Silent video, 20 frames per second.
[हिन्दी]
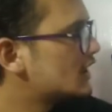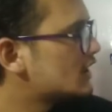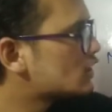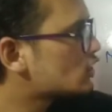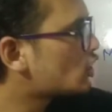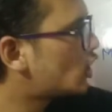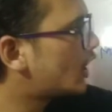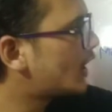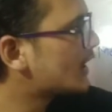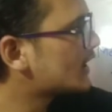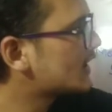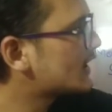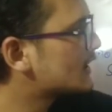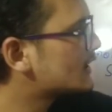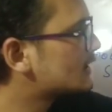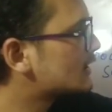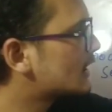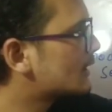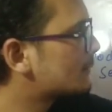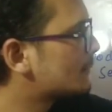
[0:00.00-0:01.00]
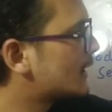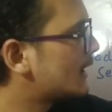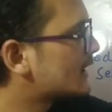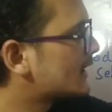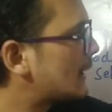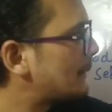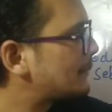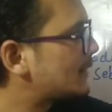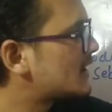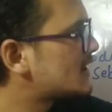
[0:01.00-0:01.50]
इन कॉल्ड के अंदर ब्लड
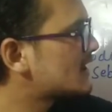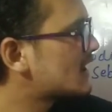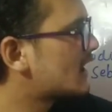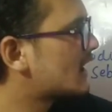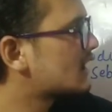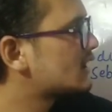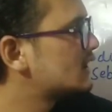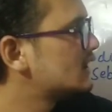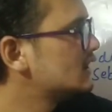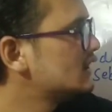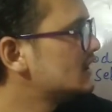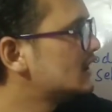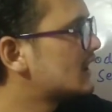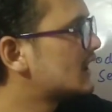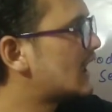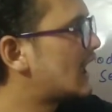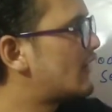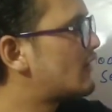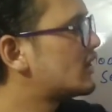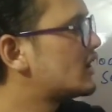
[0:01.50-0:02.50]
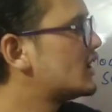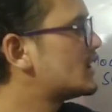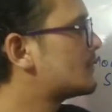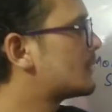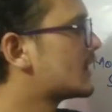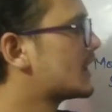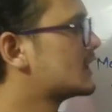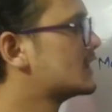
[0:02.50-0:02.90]
कैपलरीज क्या करती ये कैविटीज बना